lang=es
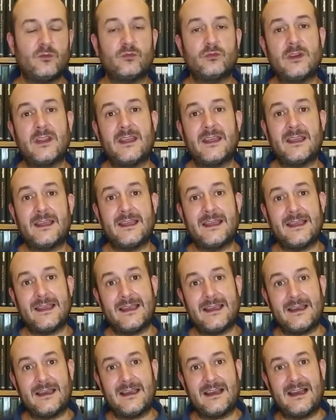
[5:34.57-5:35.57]

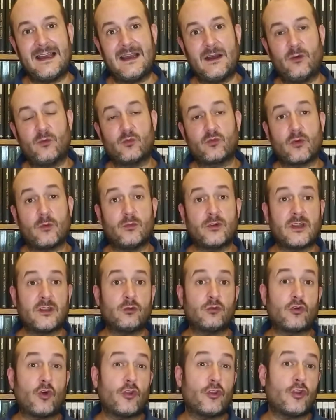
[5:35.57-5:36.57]
una como
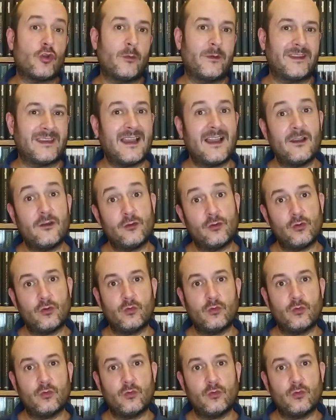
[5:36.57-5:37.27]
un código viral, ¿no?